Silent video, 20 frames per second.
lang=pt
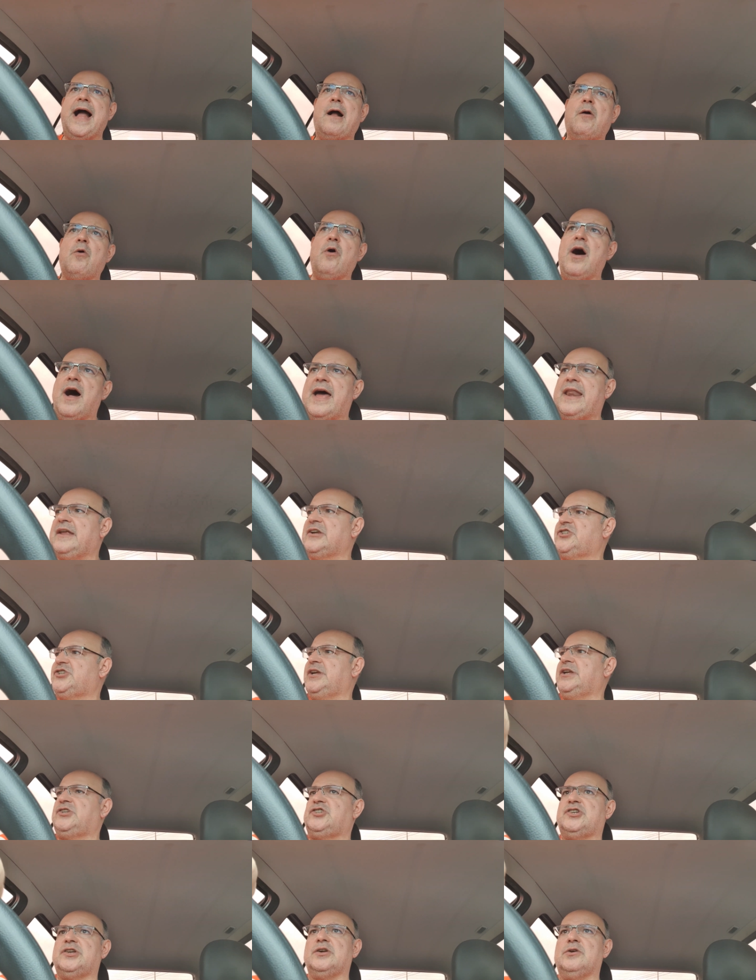agora,
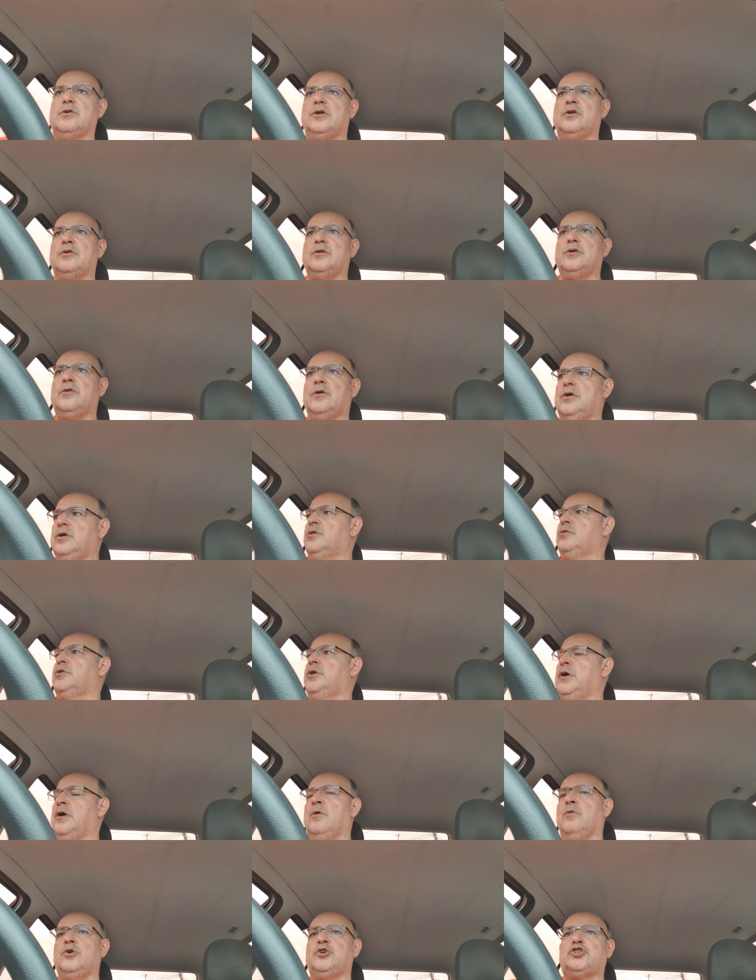gente, eu, eu, eu,
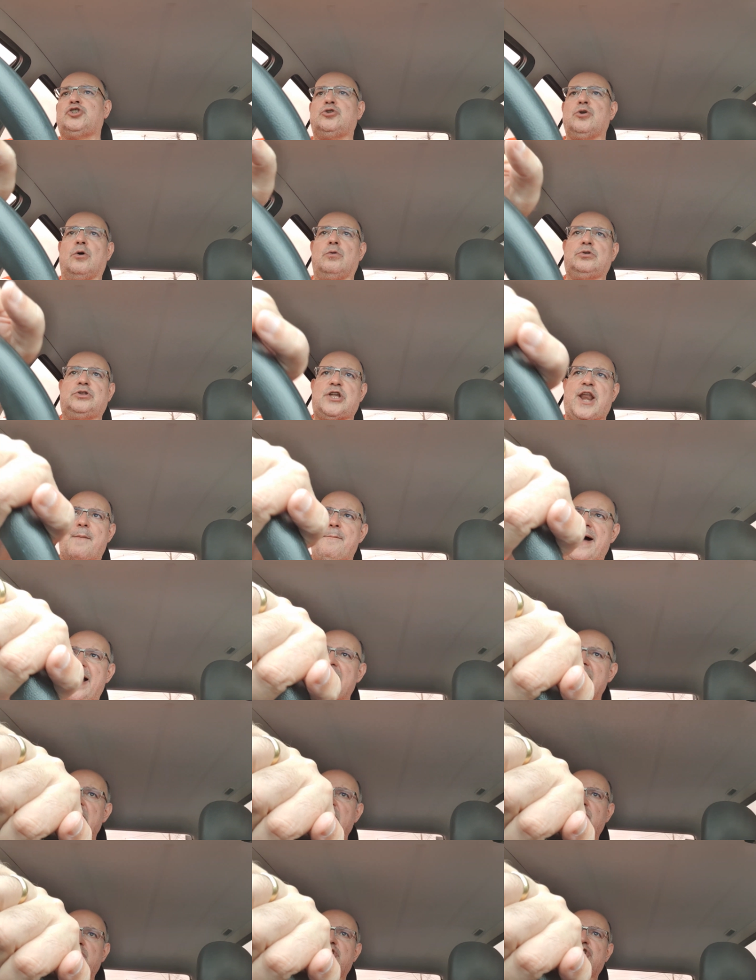eu, estou
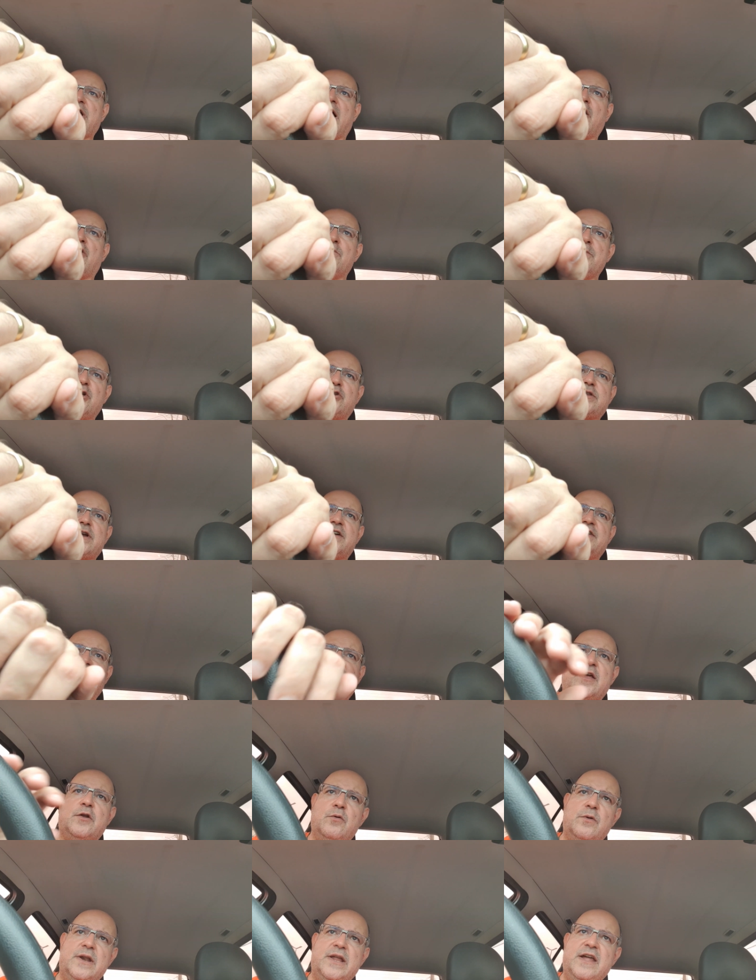trabalhando já com meu
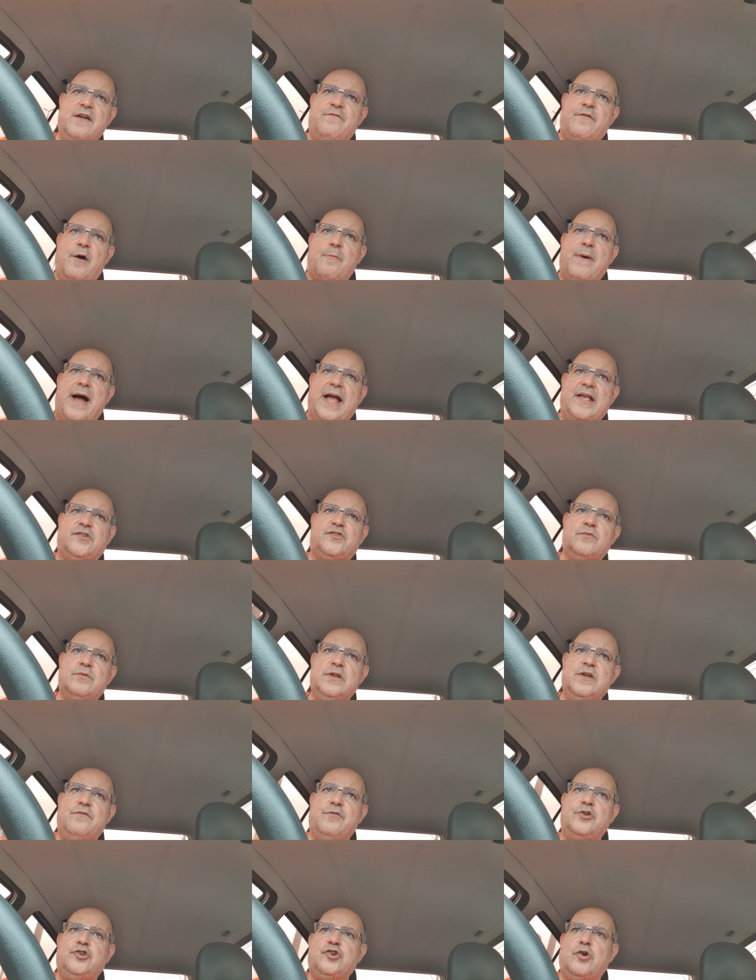terceiro livro, é mais um
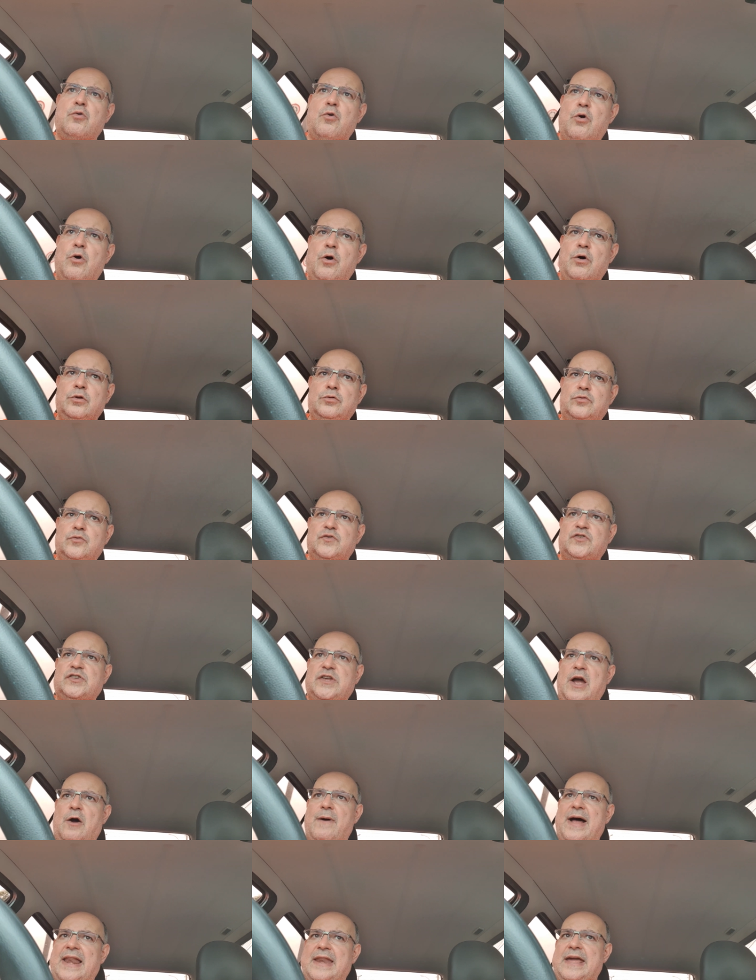livro de contos,
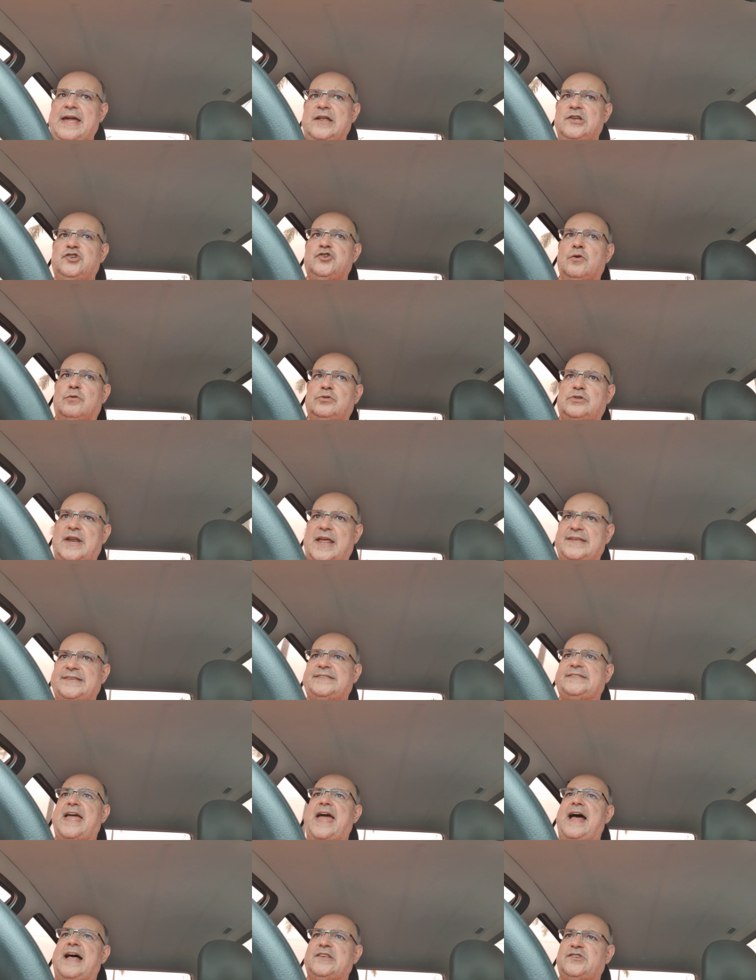que é o Além de Outras
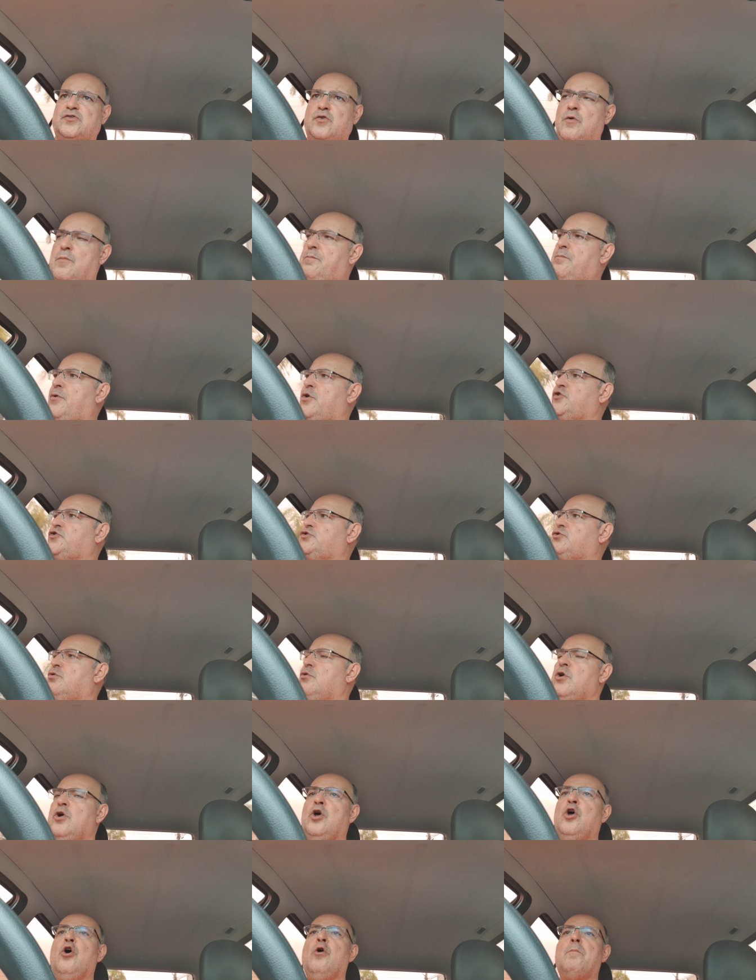Terras, composto
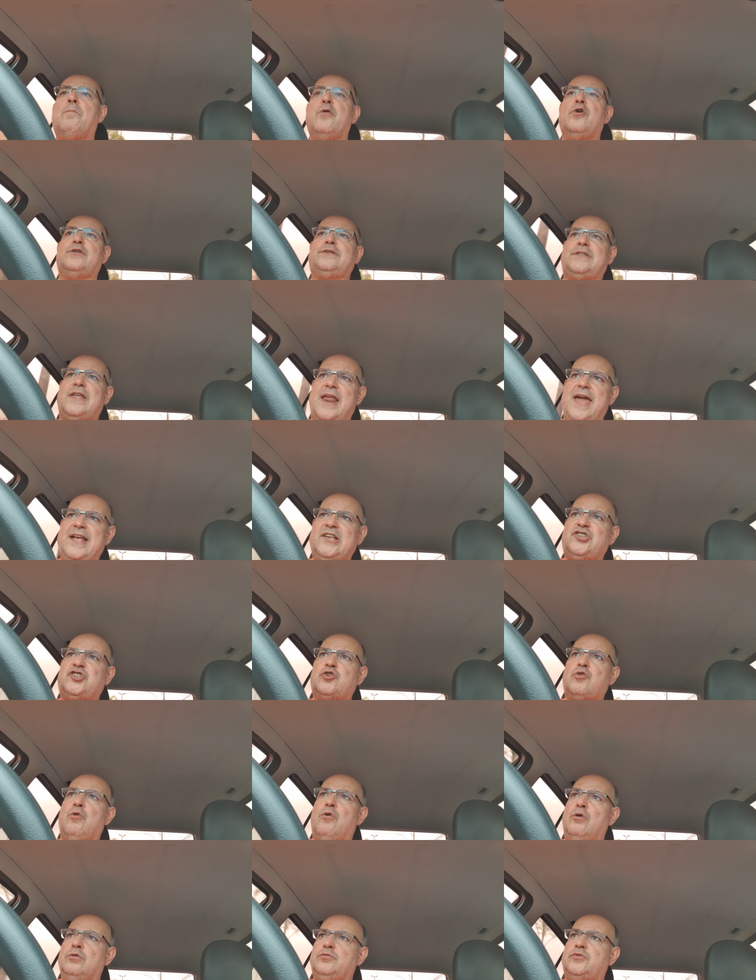por três
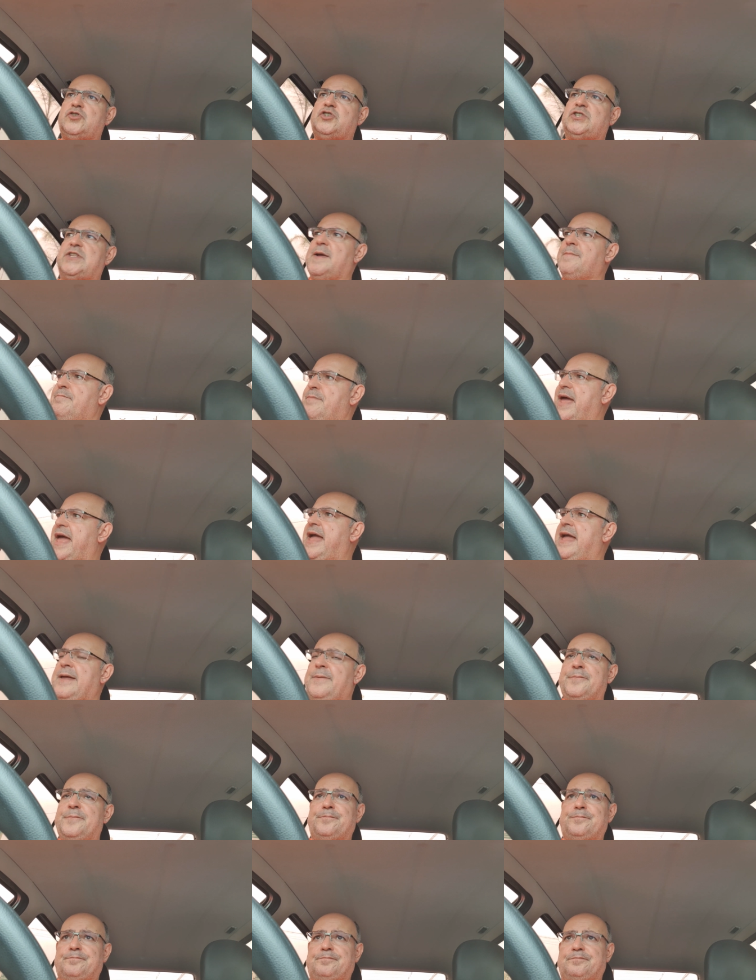contos também.
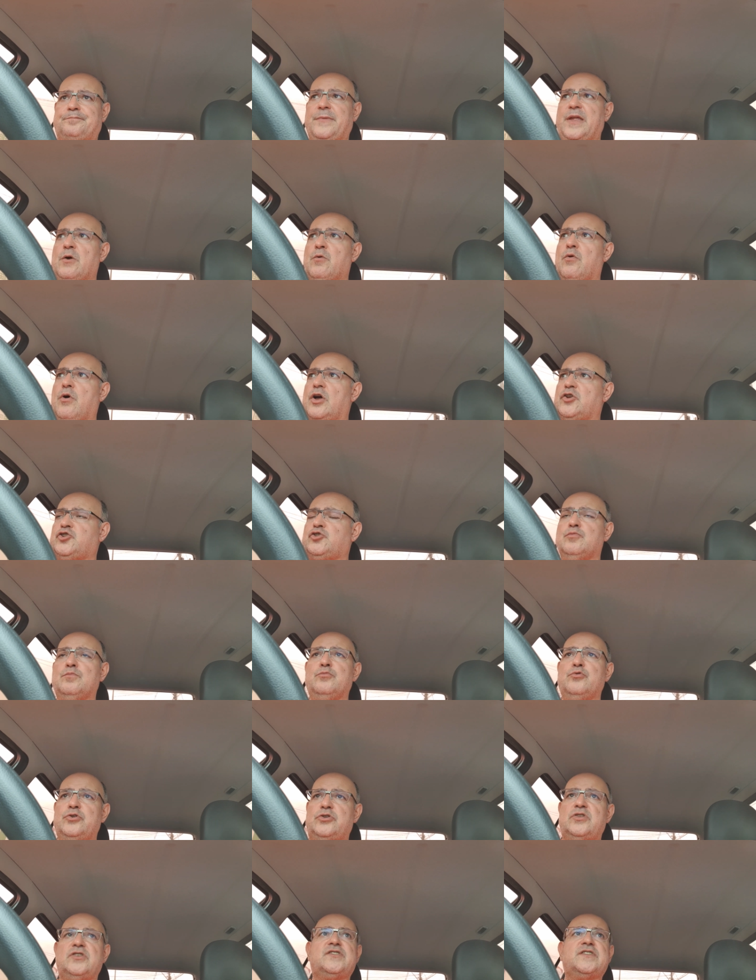Eu gosto
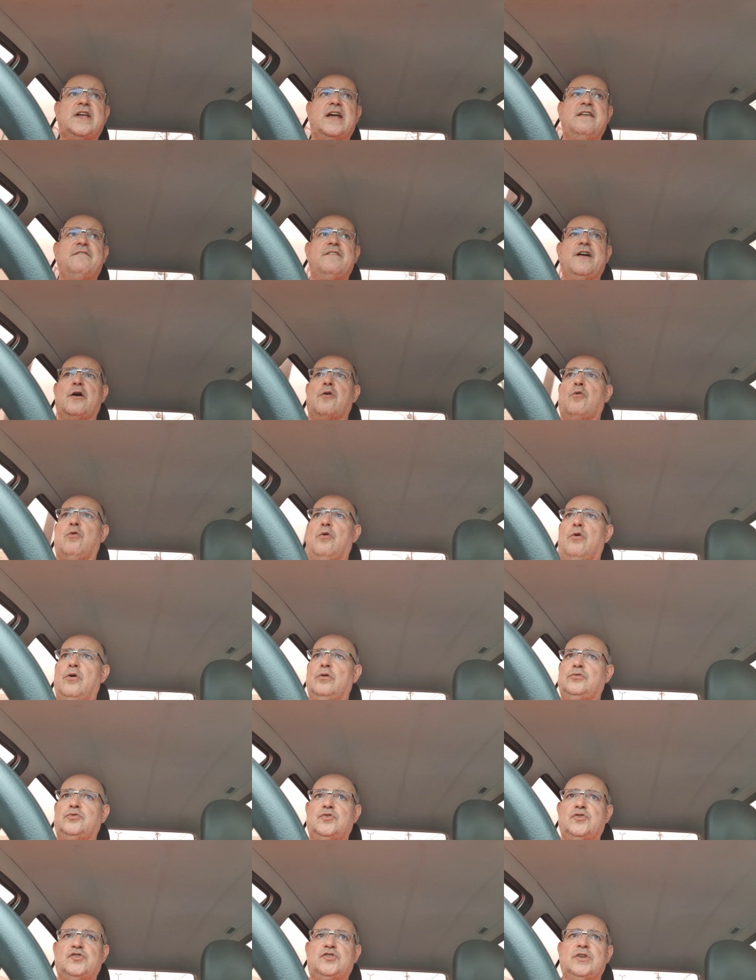muito de escrever
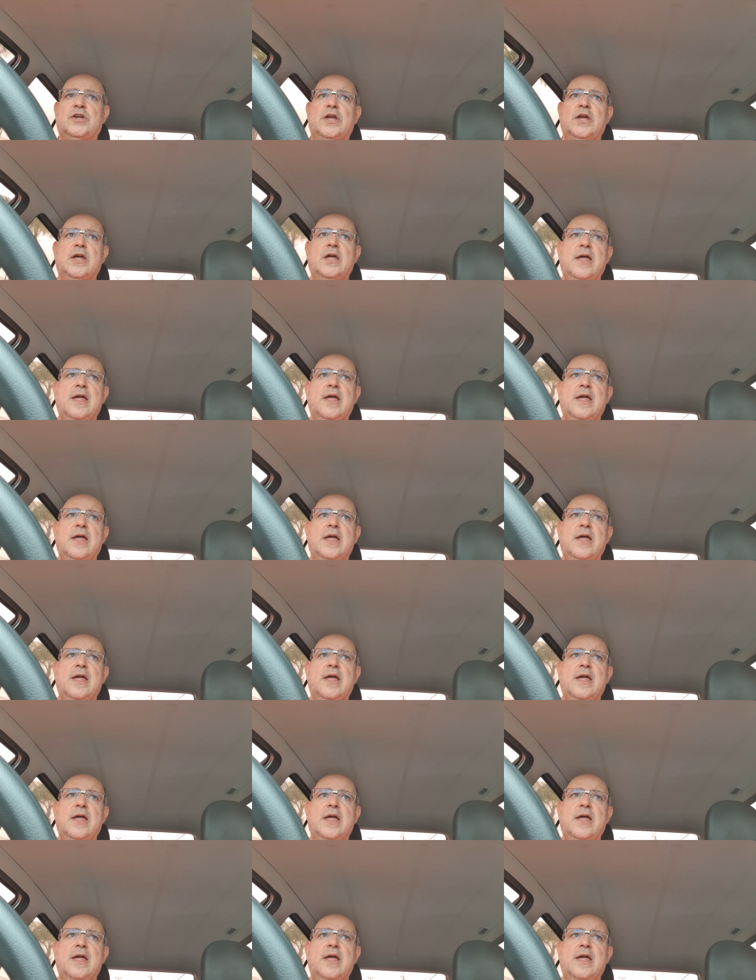contos.